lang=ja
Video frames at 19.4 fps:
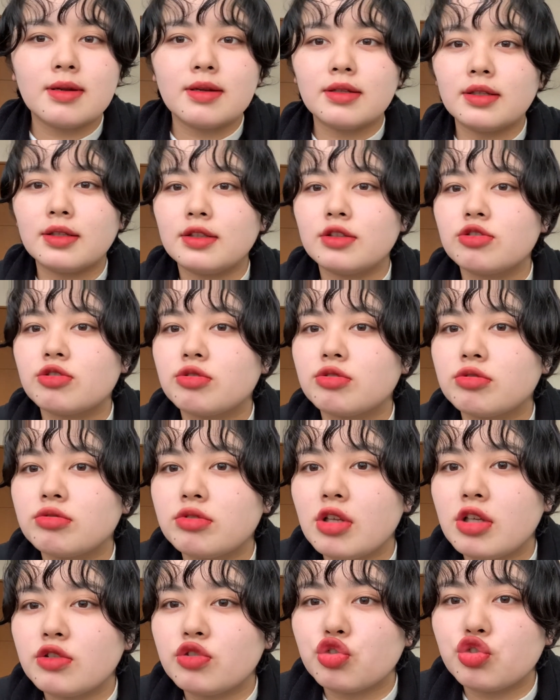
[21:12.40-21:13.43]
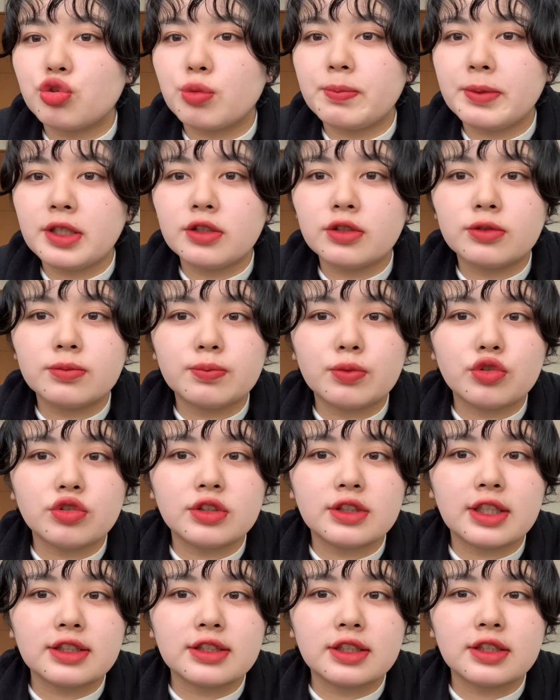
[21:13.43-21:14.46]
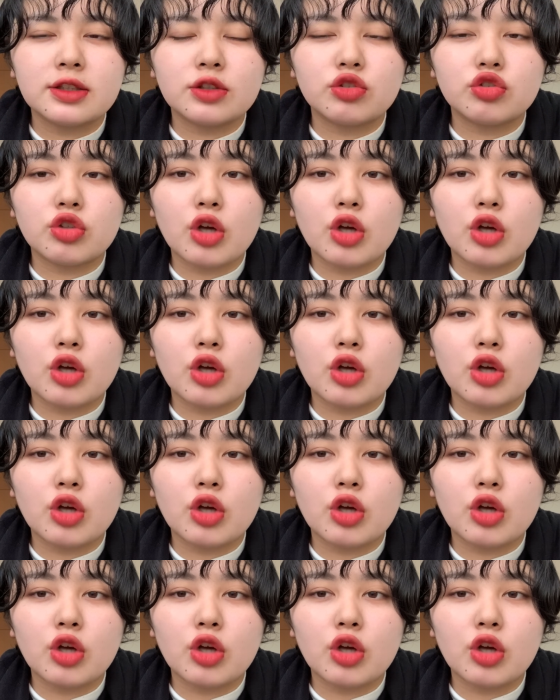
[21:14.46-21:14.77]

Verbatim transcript: れなんですけどね、ちょっとピンクっぽくなっちゃってる